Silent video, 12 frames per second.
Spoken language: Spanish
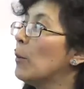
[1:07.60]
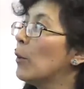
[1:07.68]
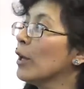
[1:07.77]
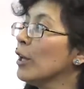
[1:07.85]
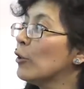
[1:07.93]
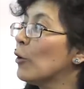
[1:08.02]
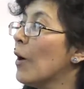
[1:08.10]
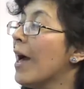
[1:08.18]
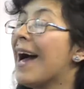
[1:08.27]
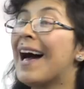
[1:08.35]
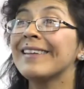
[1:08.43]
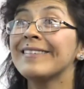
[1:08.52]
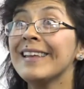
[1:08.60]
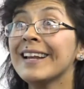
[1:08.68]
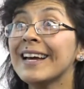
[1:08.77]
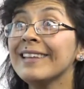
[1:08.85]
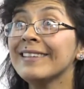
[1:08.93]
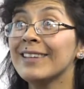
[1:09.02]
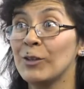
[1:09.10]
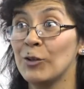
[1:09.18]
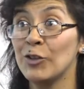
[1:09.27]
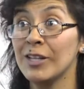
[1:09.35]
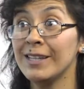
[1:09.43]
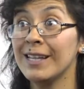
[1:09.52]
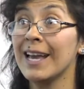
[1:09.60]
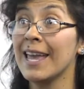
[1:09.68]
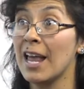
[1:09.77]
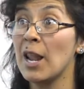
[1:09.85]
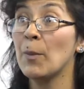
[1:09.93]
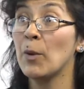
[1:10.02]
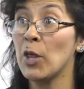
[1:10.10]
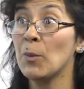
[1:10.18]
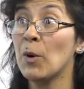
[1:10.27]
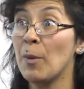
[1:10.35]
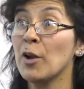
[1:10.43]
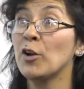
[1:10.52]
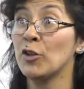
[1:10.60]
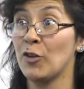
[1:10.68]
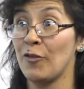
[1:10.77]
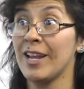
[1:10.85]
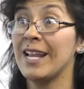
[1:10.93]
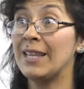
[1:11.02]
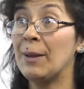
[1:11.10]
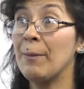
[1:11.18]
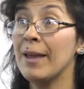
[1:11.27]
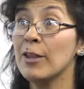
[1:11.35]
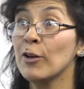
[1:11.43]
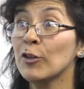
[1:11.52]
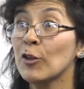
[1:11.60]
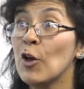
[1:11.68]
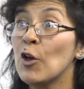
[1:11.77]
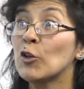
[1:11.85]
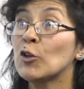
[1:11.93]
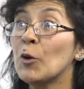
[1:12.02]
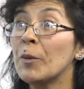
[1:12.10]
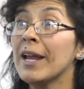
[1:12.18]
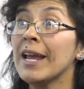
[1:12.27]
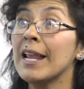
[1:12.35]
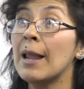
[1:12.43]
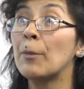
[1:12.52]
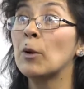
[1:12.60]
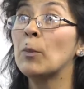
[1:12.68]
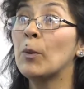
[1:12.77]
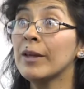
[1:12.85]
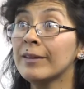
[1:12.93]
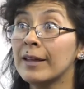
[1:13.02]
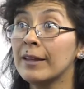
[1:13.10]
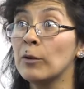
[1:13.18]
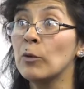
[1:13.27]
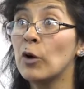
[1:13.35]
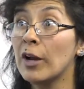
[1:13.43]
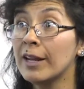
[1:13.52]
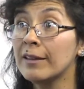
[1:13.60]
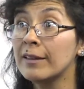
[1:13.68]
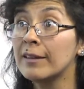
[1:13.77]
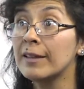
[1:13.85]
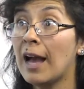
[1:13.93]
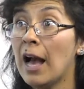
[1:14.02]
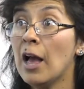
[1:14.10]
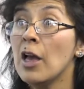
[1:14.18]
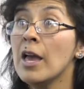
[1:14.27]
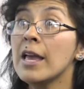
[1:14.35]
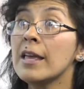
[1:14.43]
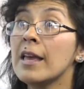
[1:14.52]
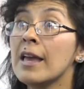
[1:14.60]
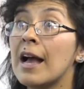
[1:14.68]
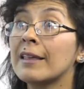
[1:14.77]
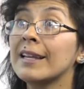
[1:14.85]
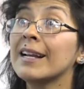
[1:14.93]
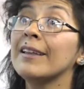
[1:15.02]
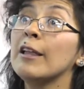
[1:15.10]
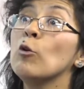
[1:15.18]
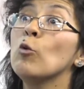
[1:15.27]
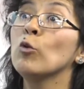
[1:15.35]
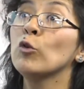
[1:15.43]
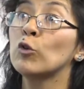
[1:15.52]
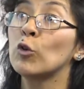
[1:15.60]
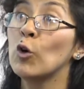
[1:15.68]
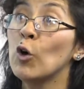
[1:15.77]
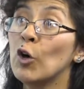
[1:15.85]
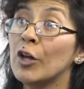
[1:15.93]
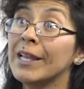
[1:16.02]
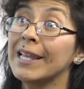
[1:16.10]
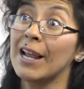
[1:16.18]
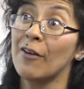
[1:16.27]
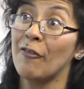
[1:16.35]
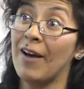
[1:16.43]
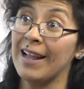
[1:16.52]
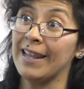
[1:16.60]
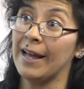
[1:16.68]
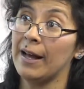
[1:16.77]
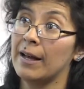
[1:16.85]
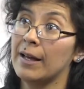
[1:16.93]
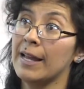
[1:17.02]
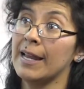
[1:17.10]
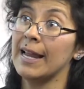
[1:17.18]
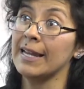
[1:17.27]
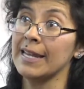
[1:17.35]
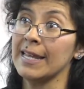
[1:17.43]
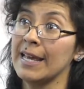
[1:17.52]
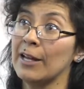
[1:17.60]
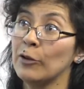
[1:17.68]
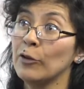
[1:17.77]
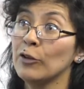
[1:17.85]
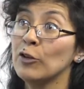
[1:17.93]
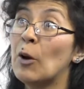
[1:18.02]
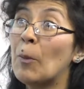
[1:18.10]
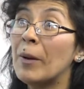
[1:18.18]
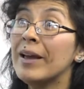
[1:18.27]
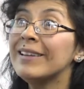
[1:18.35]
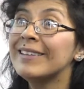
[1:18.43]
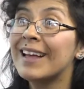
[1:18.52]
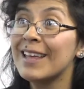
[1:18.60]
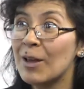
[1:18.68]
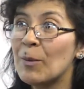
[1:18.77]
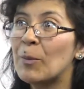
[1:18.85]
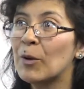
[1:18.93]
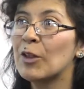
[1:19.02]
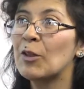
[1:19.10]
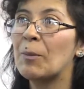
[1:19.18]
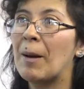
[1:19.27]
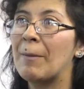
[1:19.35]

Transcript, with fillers: poquito acerca de esta noticia que ya la podemos ver en los diferentes medios sobre la propuesta de un congresista eh, acerca del uso de la falda en las niñas, ¿no? Si nos puedes detallar un poquito más.